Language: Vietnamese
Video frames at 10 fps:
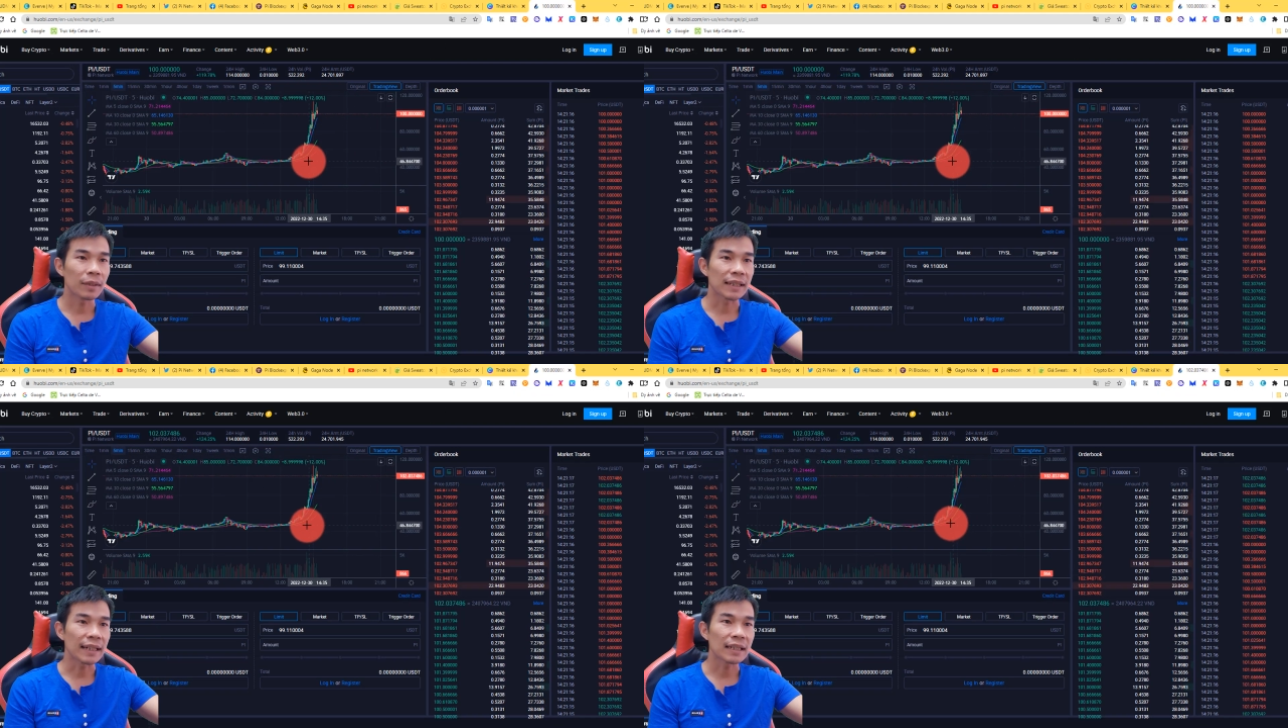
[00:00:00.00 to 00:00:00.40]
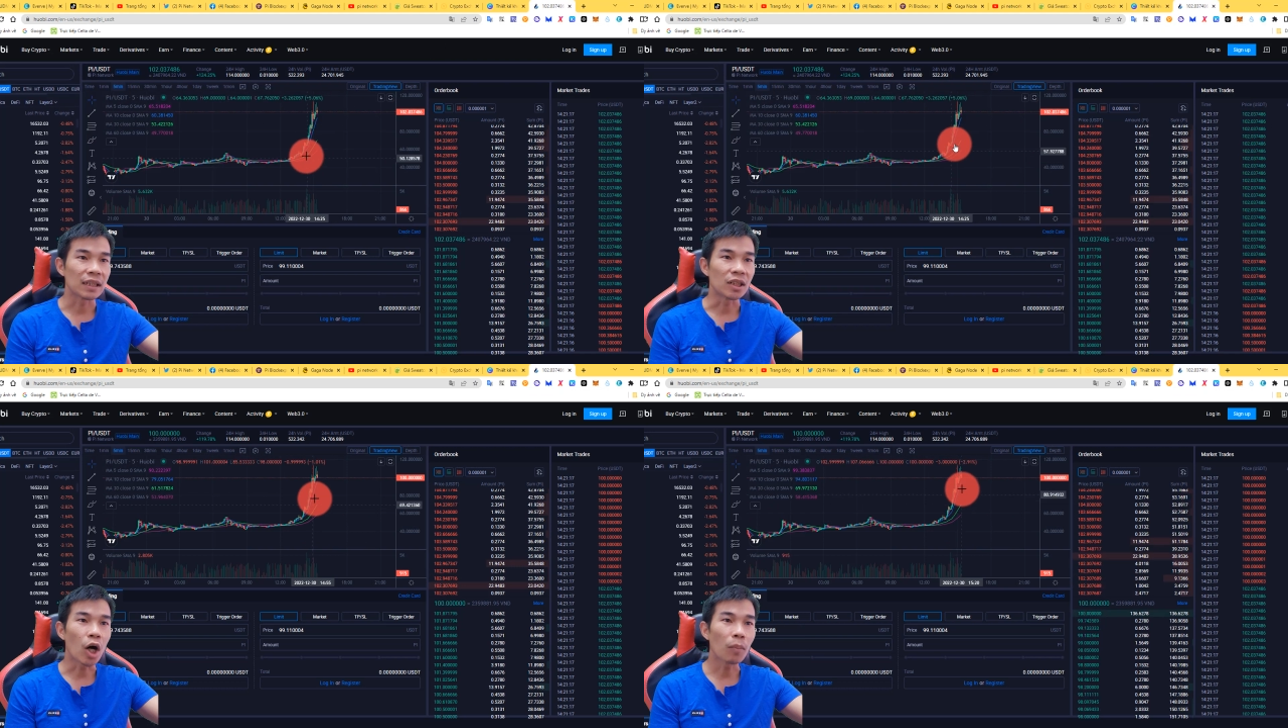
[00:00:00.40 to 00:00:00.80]
nếu mà xảy ra
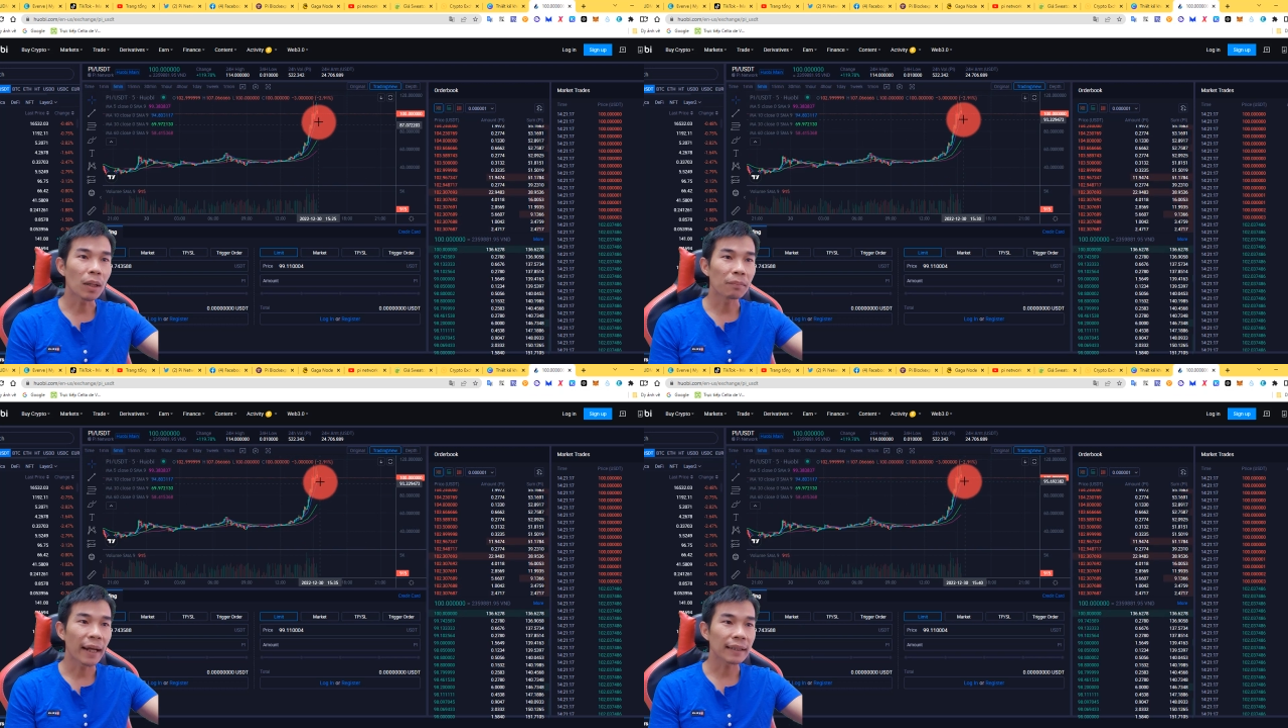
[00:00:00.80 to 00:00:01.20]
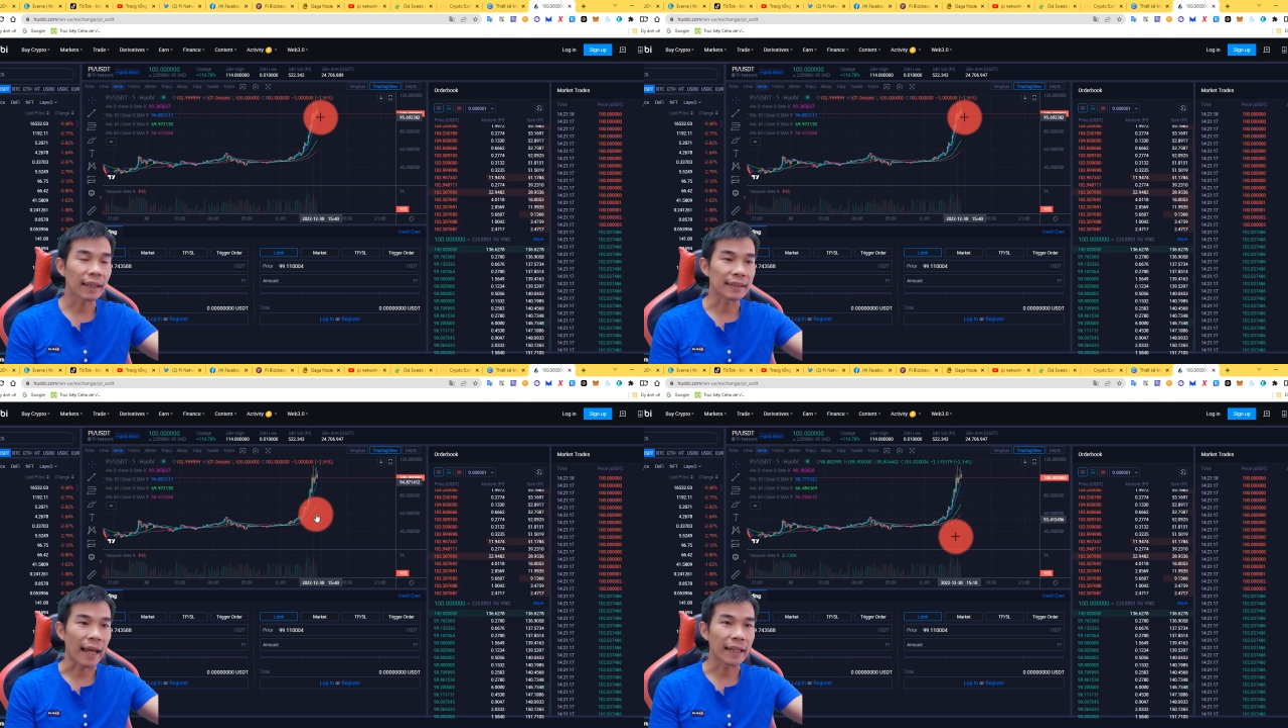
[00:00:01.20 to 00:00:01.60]
sự cố mất mát
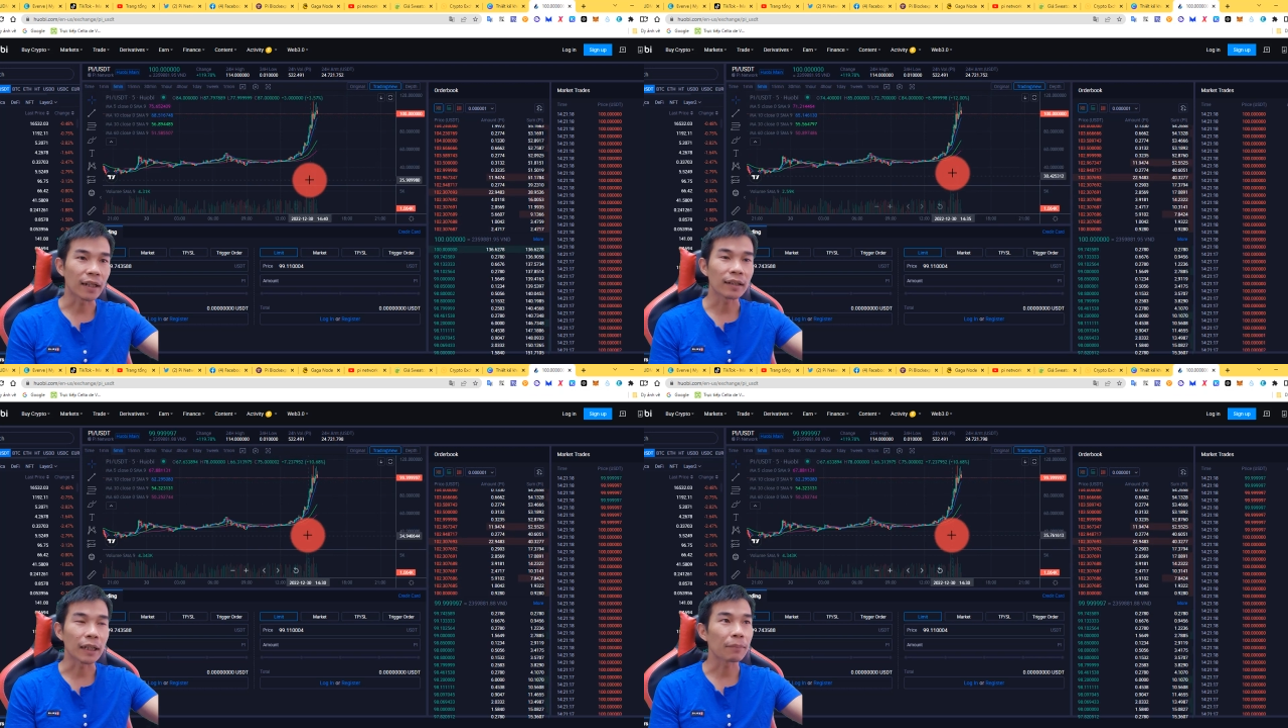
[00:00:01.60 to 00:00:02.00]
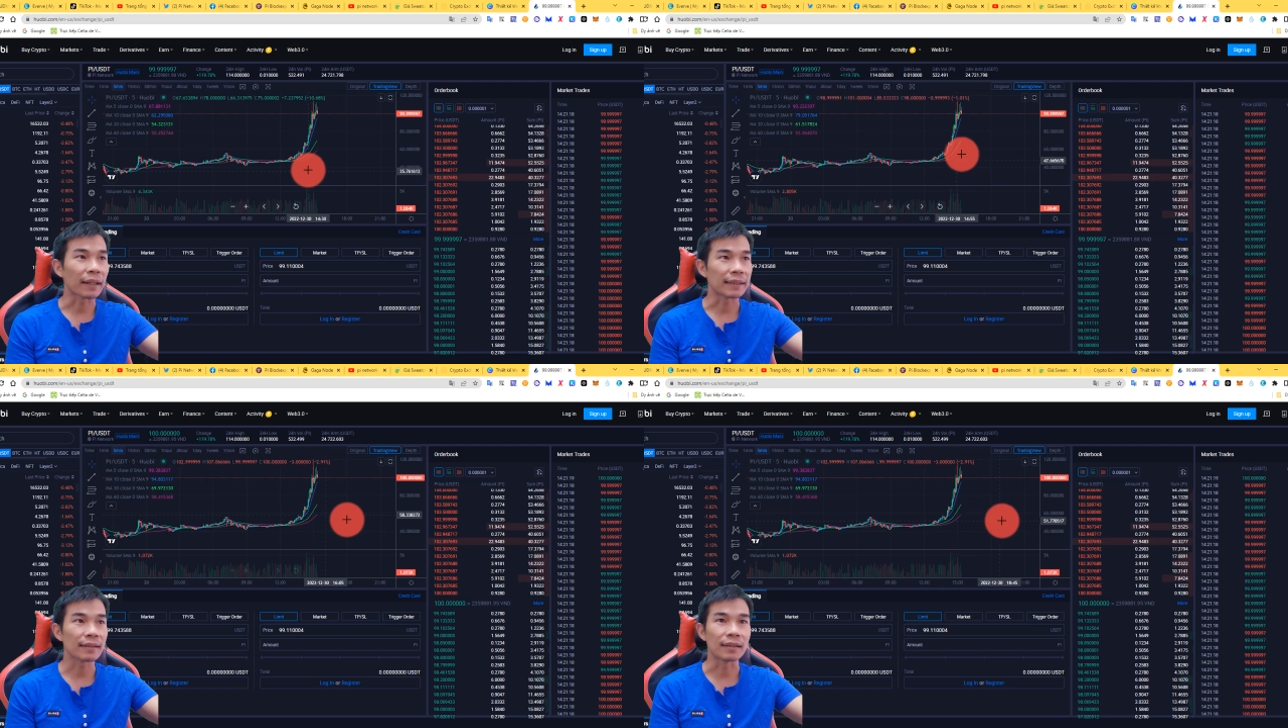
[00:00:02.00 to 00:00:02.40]
tài sản đó thì các
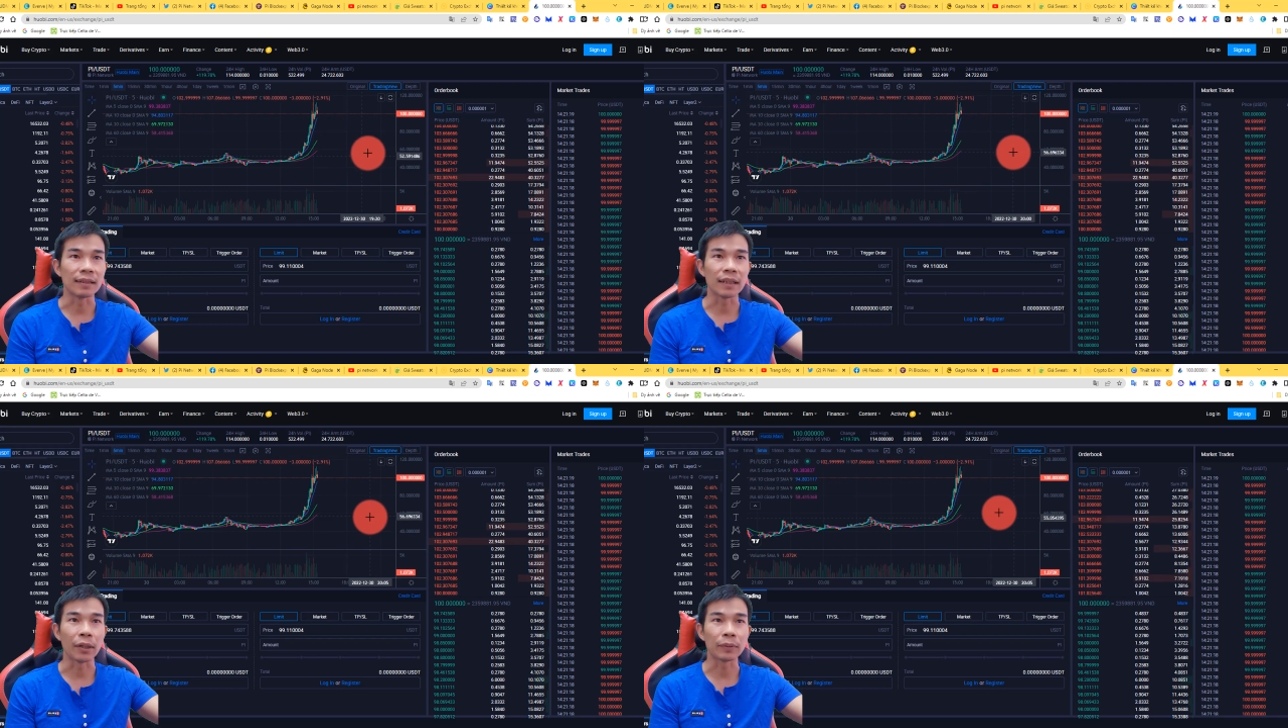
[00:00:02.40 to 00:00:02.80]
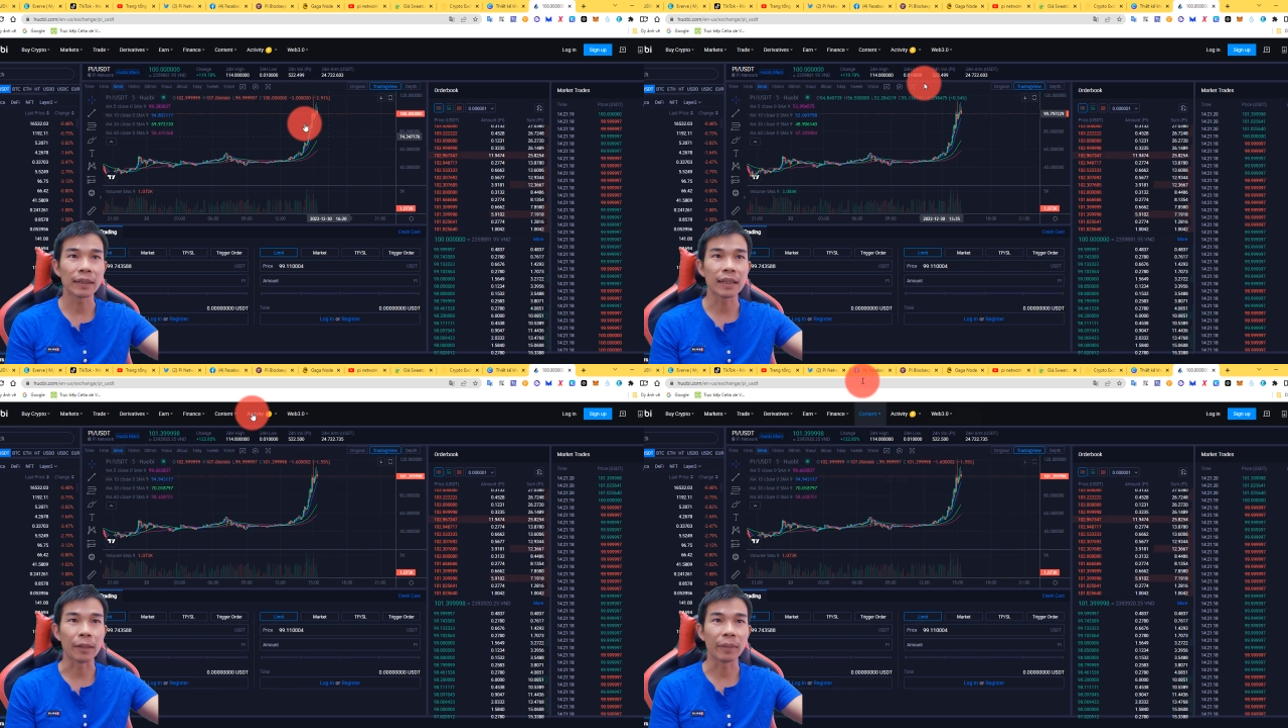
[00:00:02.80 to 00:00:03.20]
bạn sẽ tự chịu
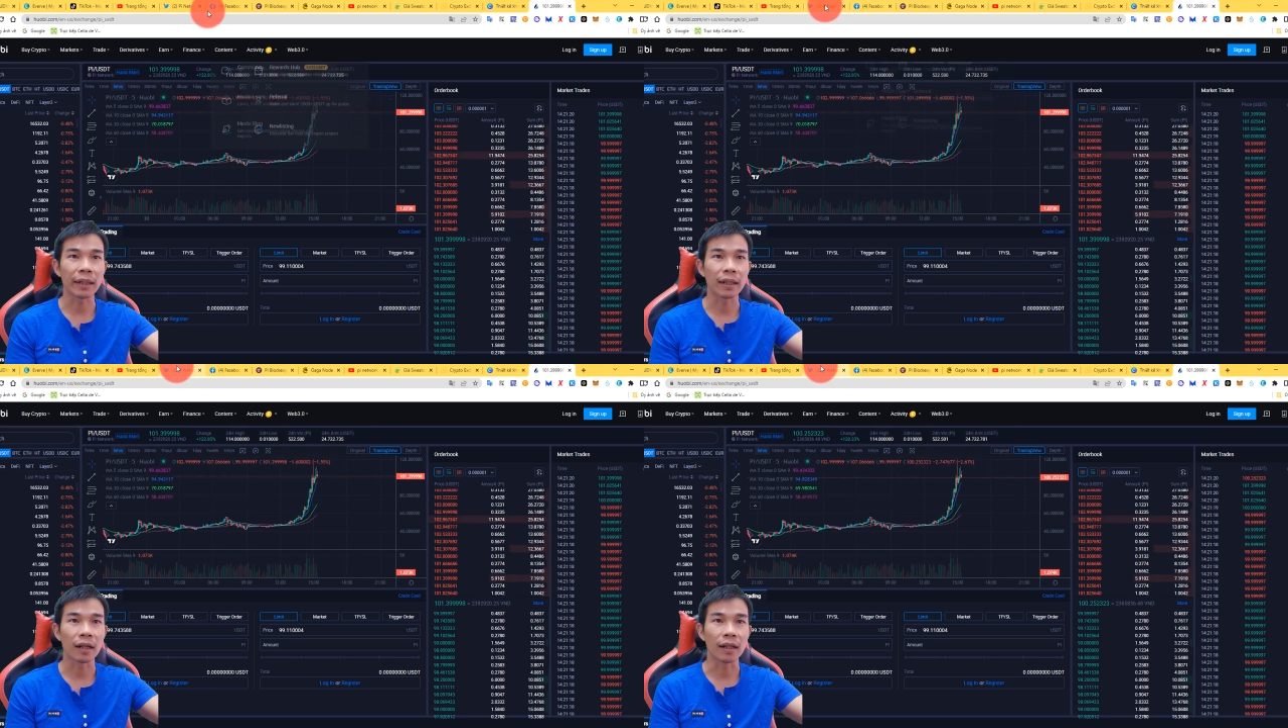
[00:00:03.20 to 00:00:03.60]
trách nhiệm ha,